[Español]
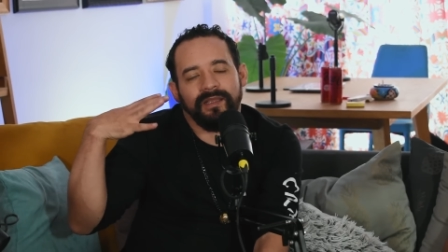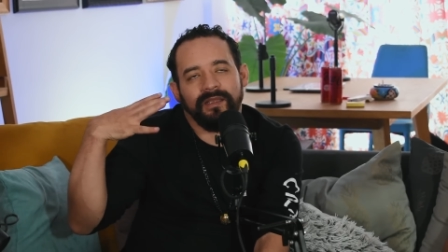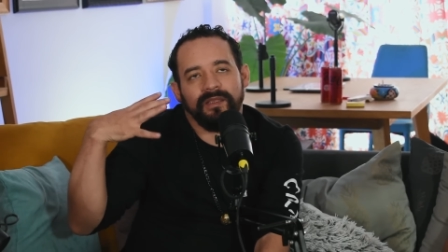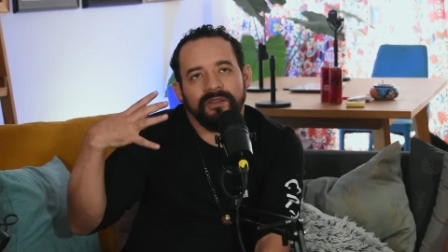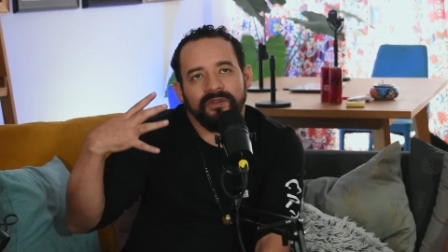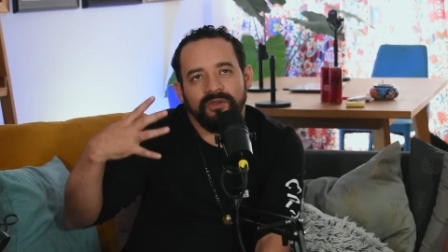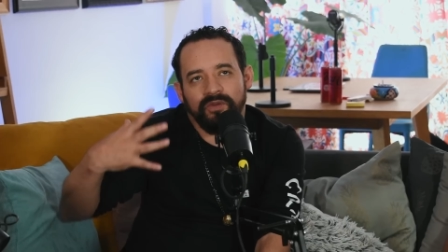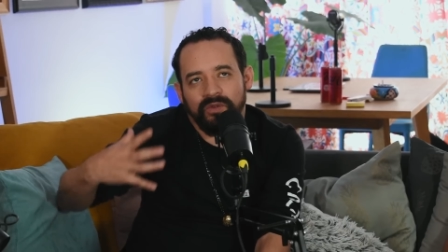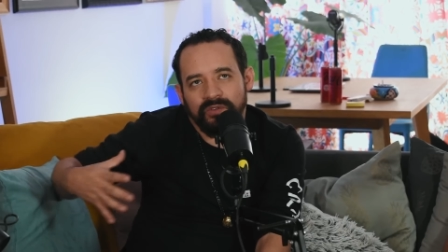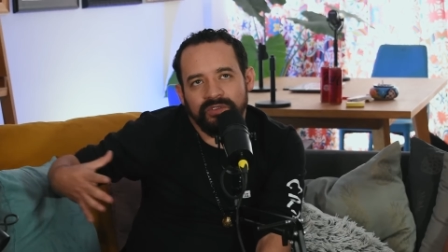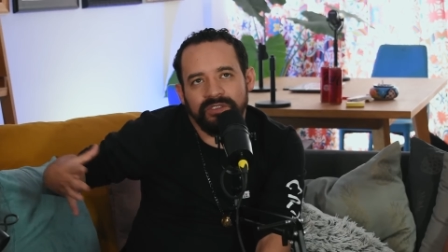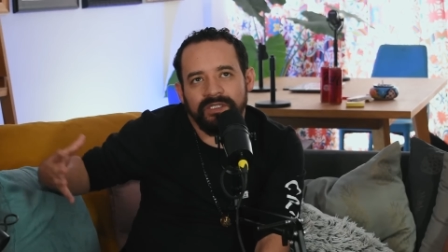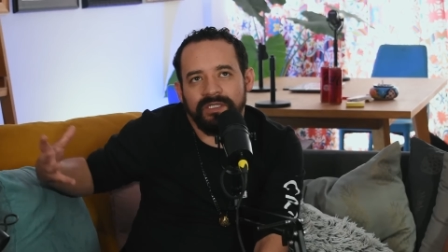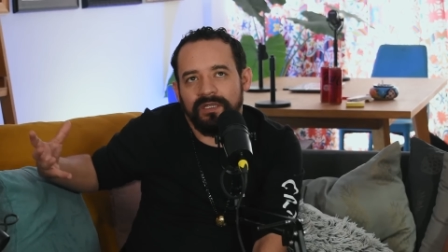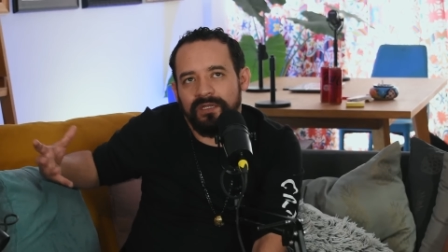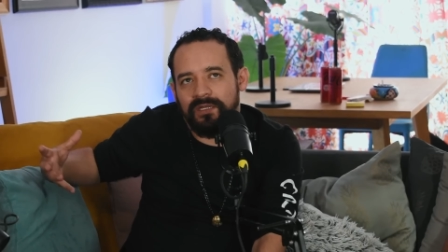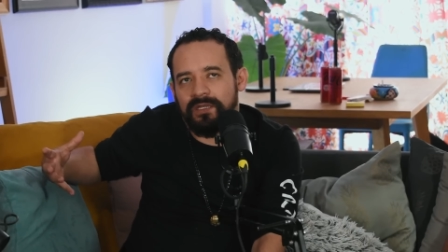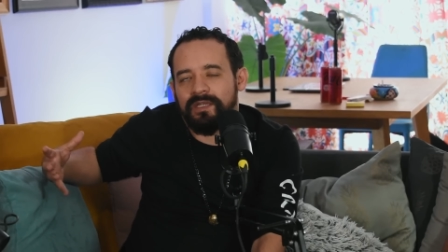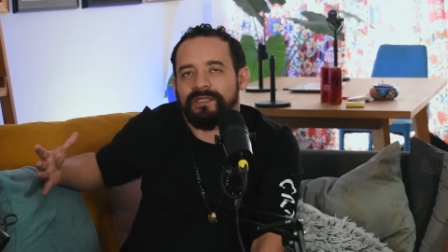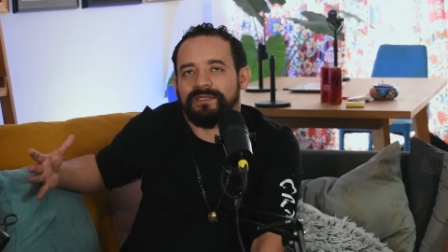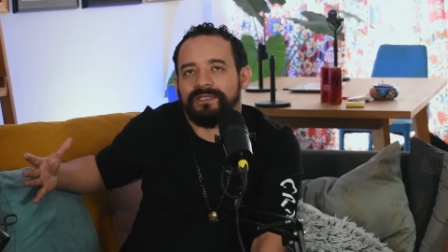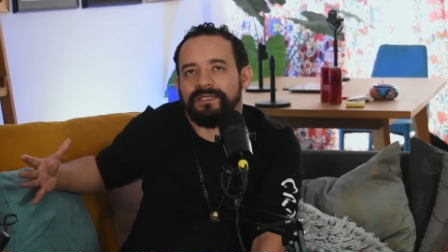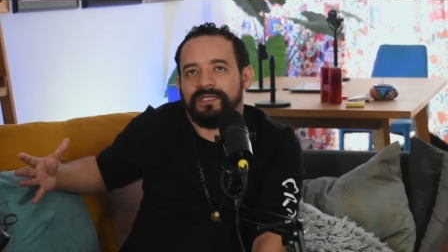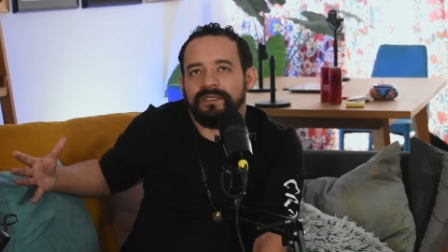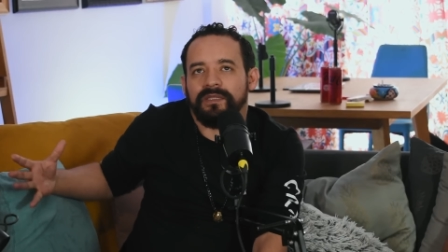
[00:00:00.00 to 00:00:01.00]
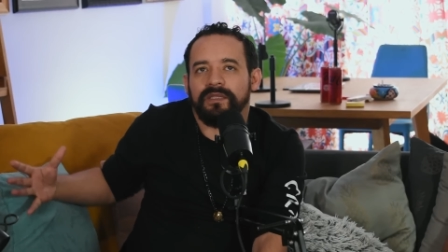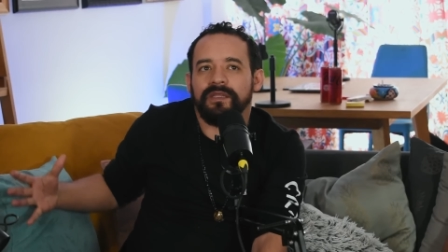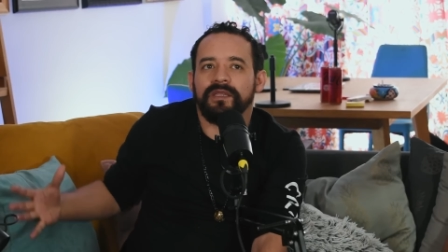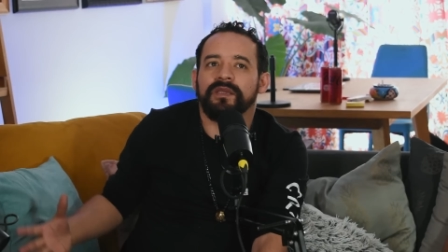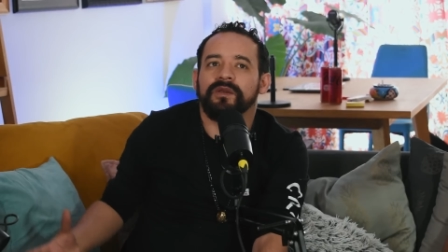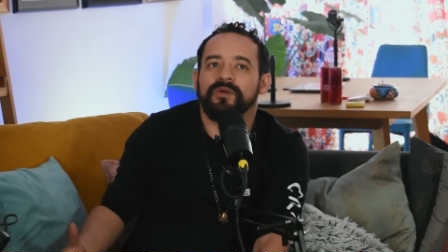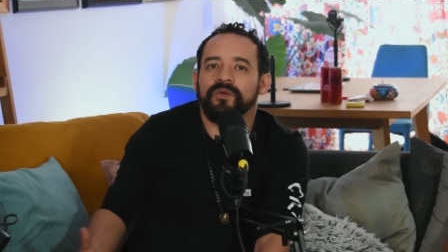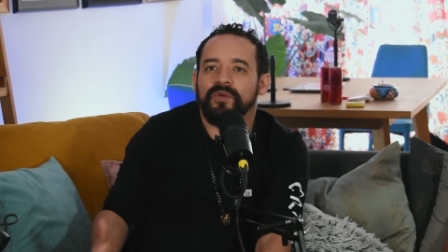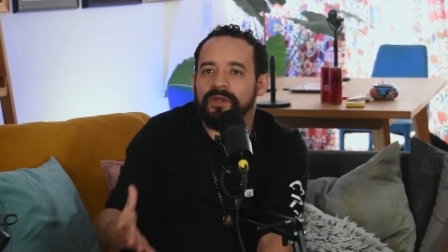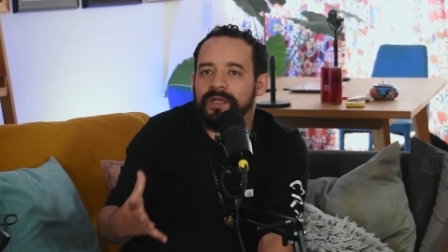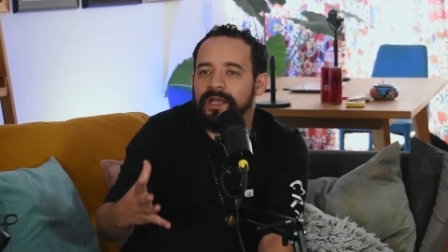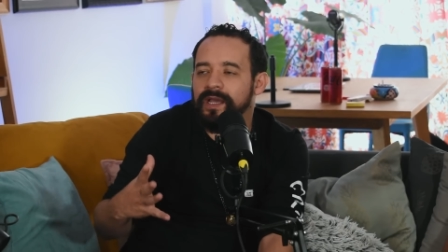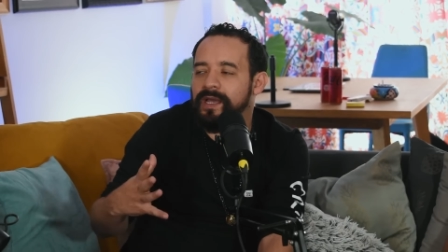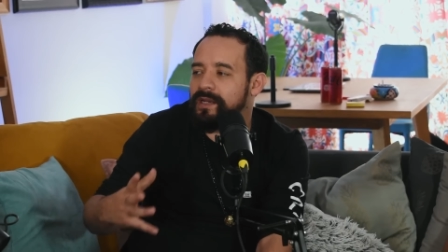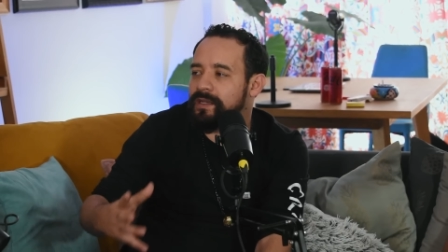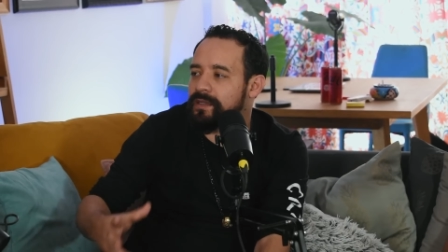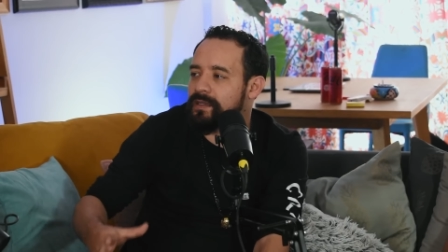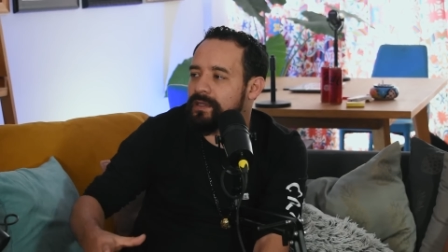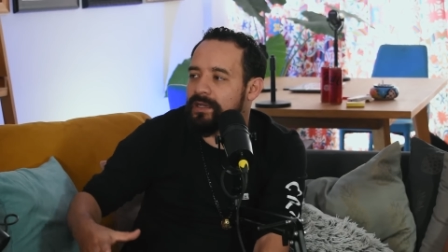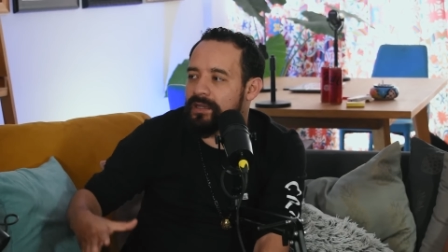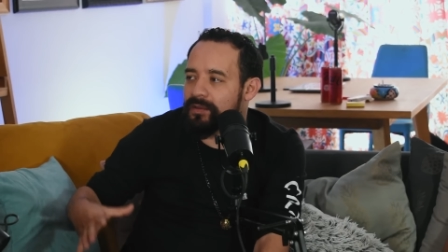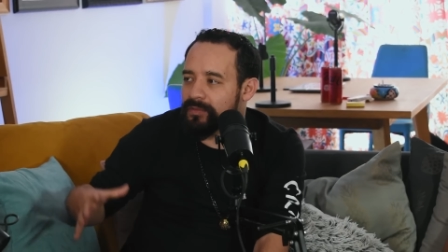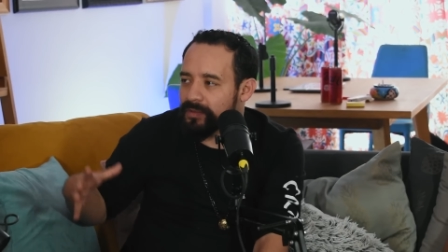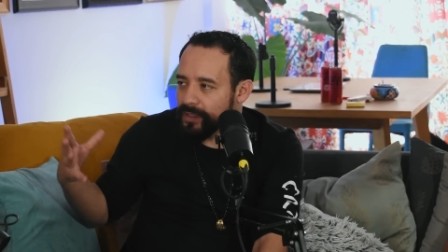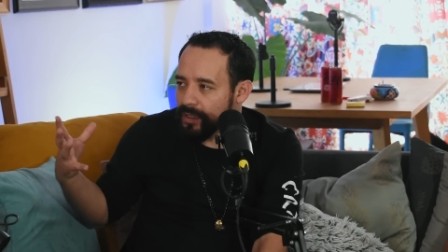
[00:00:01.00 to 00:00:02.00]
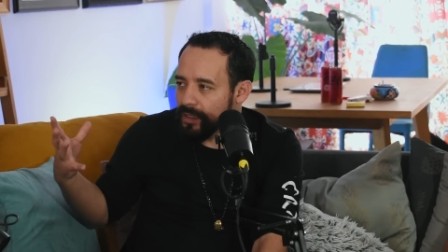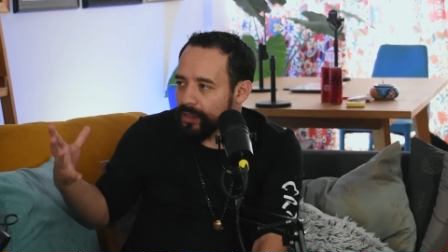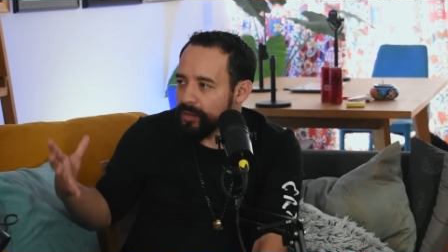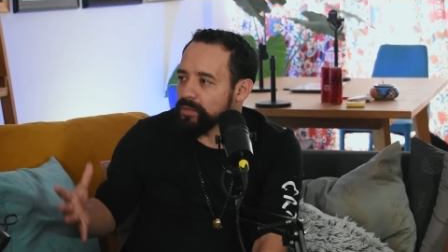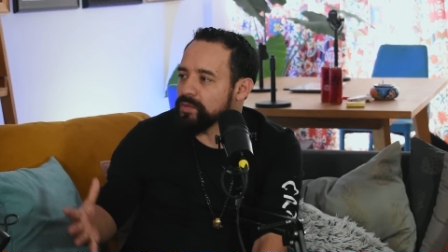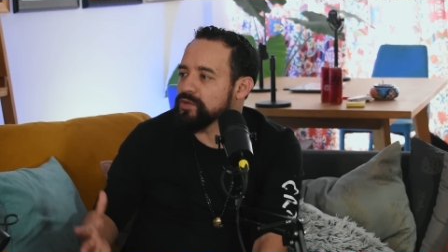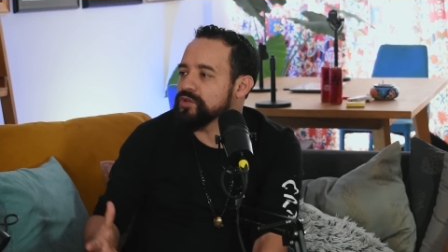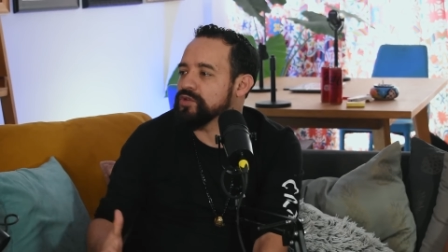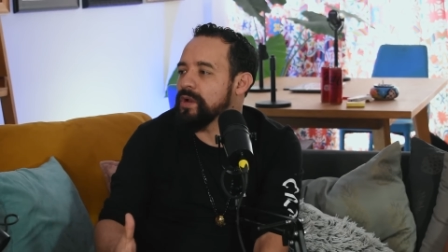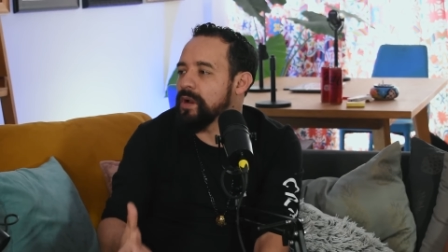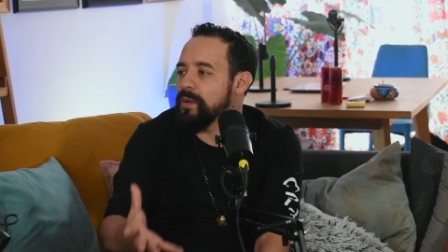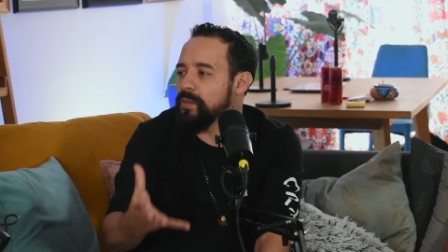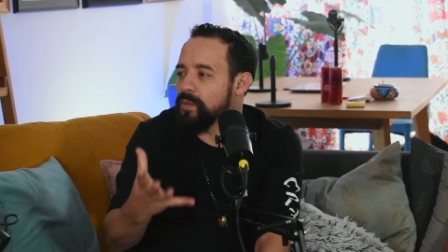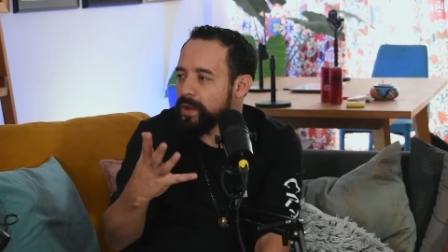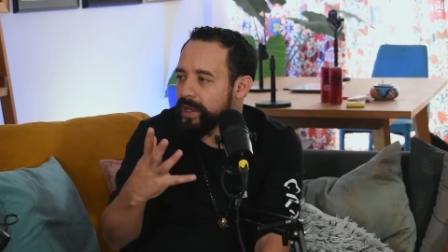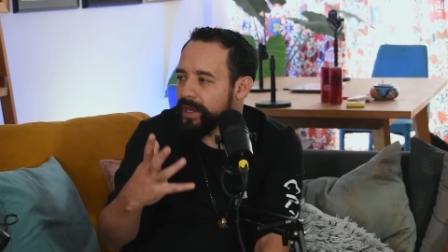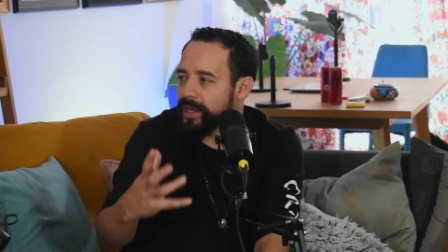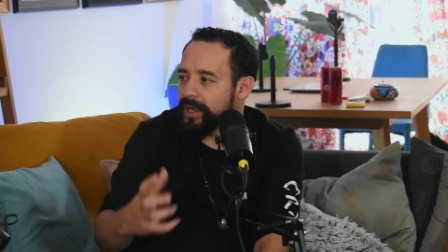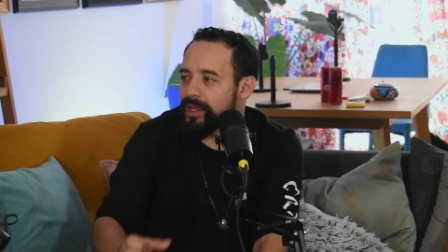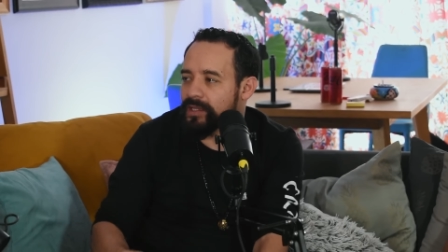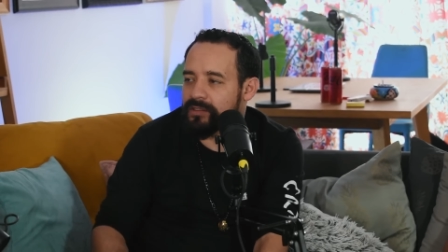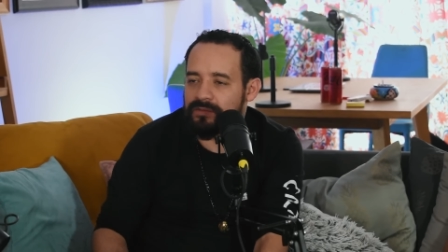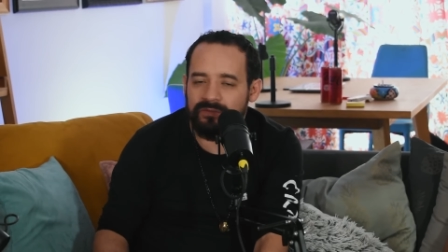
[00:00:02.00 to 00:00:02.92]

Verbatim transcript: yo sí le traté de inculcar que la viera como su abuela,